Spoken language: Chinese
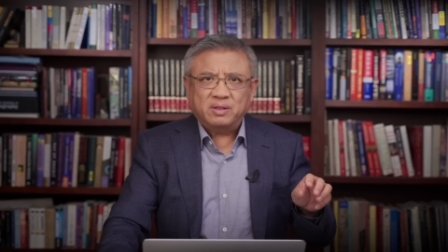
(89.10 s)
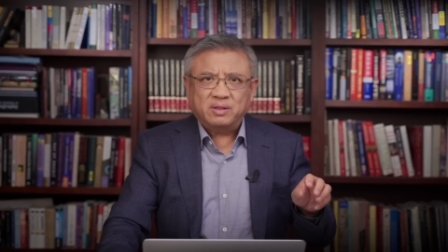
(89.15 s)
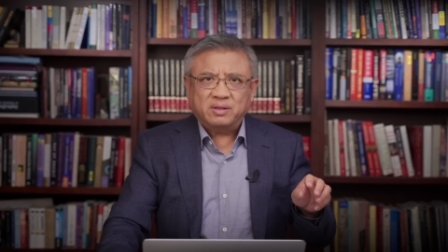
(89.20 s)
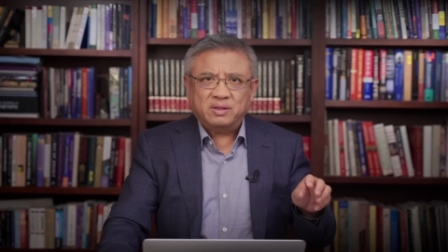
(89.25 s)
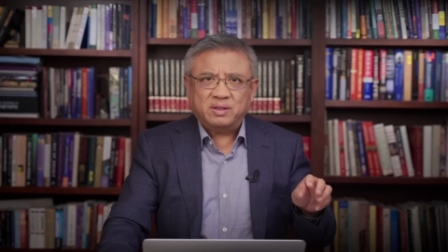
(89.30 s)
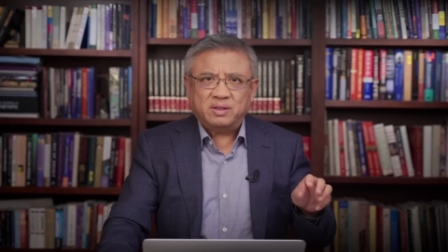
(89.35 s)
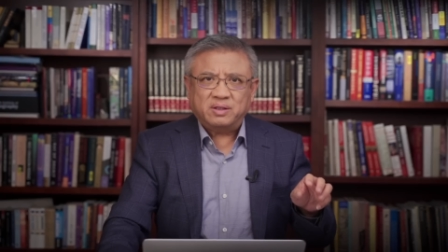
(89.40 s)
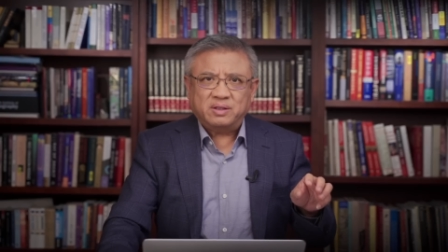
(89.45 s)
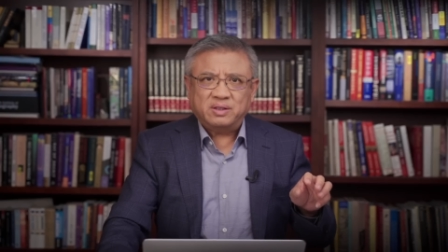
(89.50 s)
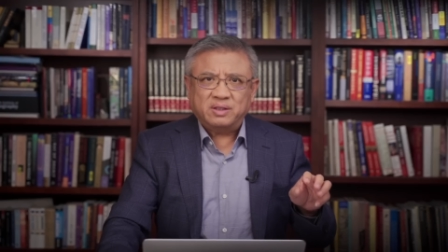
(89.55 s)

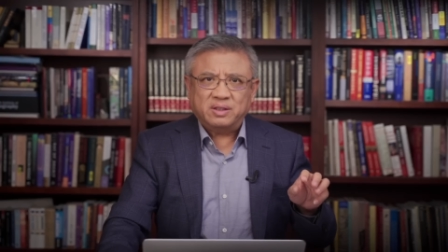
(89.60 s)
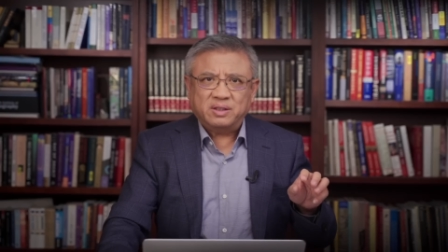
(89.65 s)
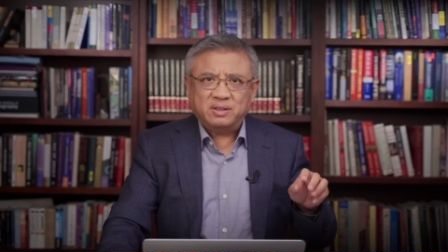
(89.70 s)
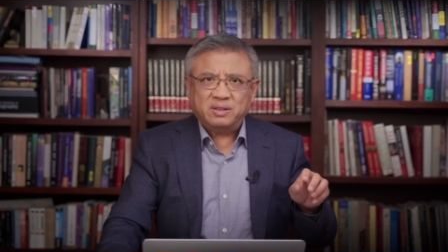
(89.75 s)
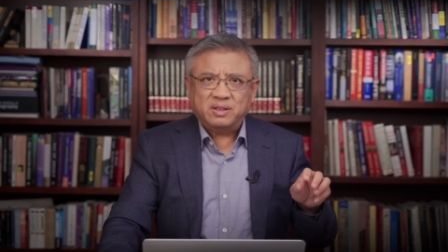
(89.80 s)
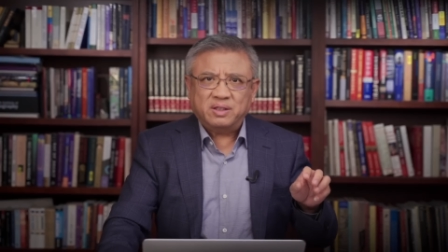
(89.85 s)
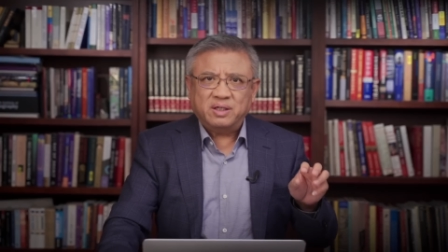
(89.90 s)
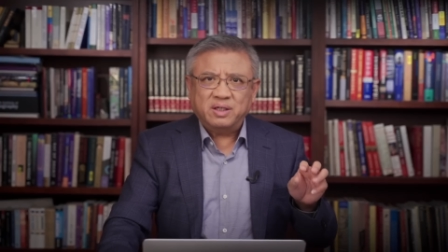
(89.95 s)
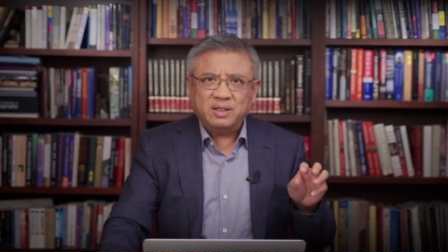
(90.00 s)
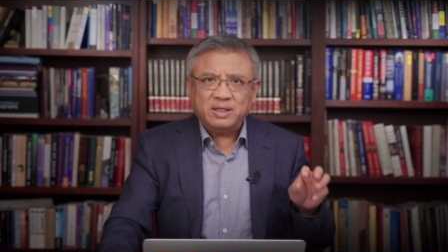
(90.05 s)
呃
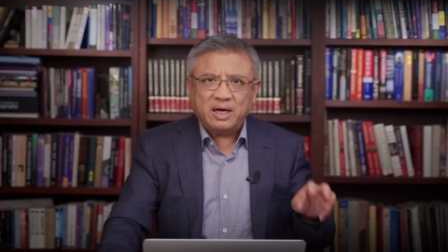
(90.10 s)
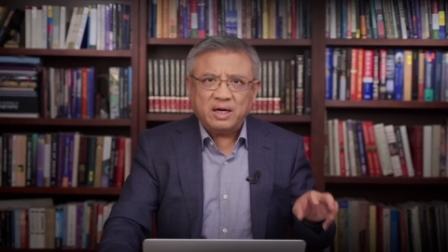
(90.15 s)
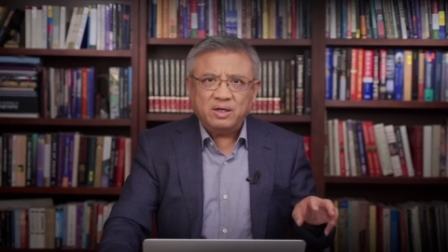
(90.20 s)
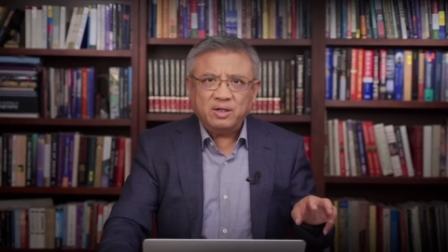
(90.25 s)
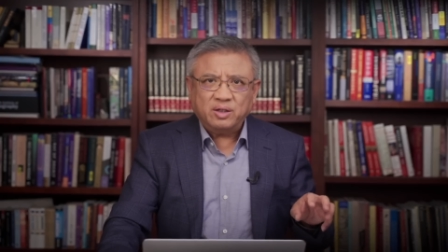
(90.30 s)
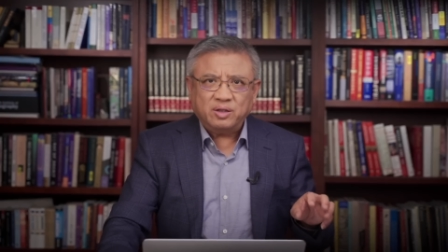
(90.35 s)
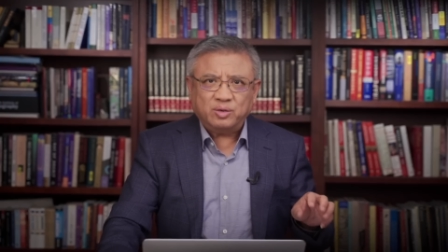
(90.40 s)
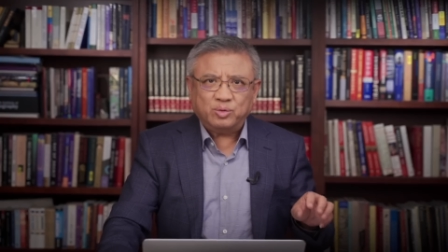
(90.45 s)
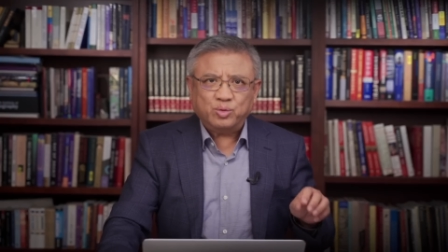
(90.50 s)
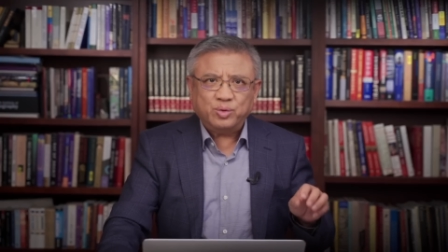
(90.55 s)
核燃
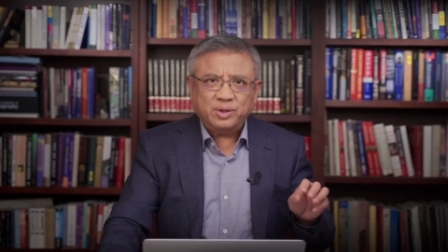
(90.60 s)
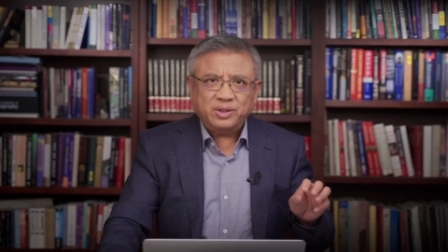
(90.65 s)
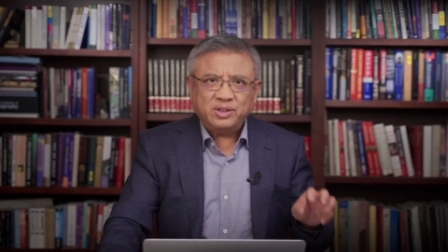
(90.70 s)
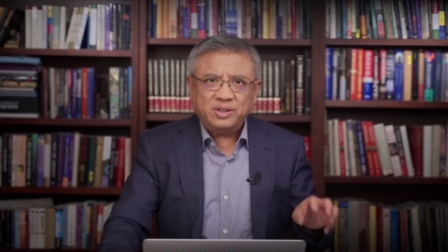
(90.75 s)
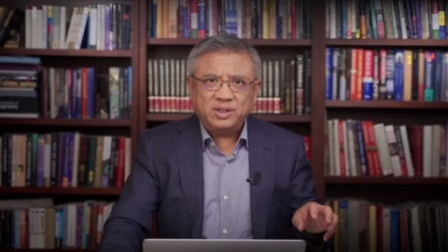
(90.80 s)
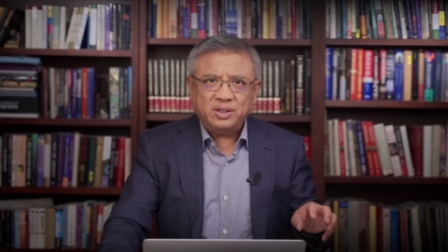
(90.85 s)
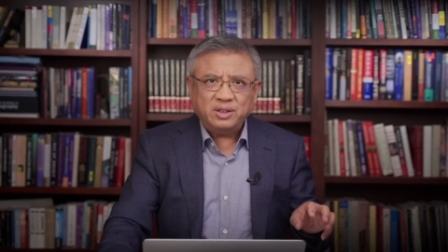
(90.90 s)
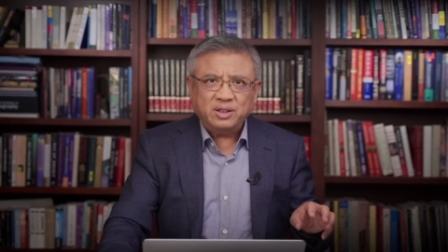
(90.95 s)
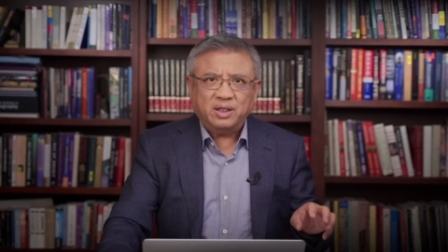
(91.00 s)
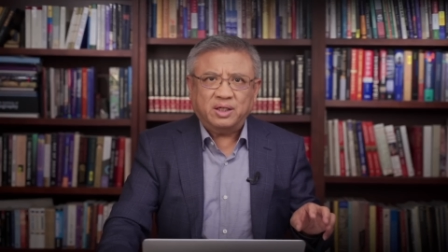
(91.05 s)
料堆
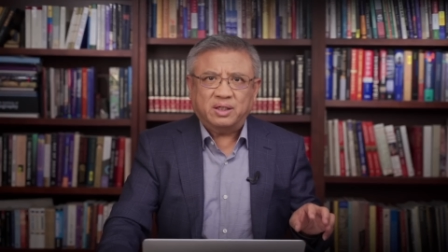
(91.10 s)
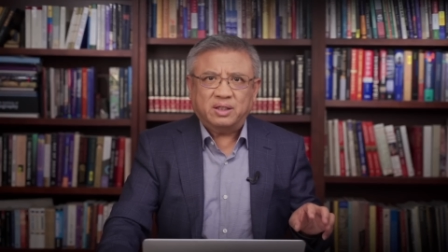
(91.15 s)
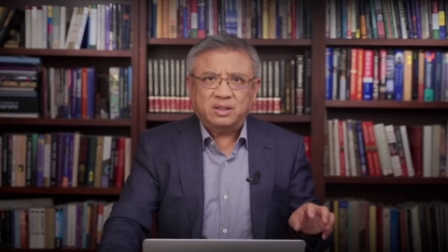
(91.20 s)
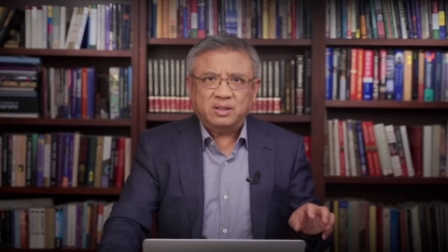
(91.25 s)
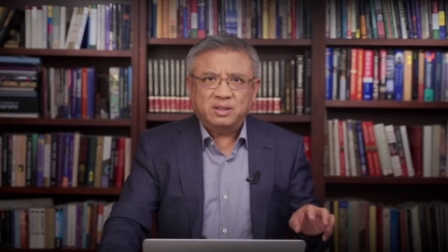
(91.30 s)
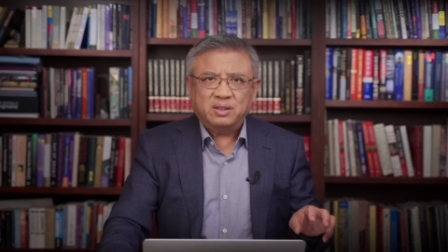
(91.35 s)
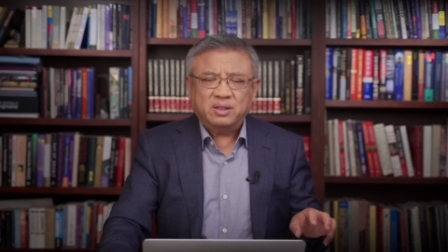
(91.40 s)
芯的。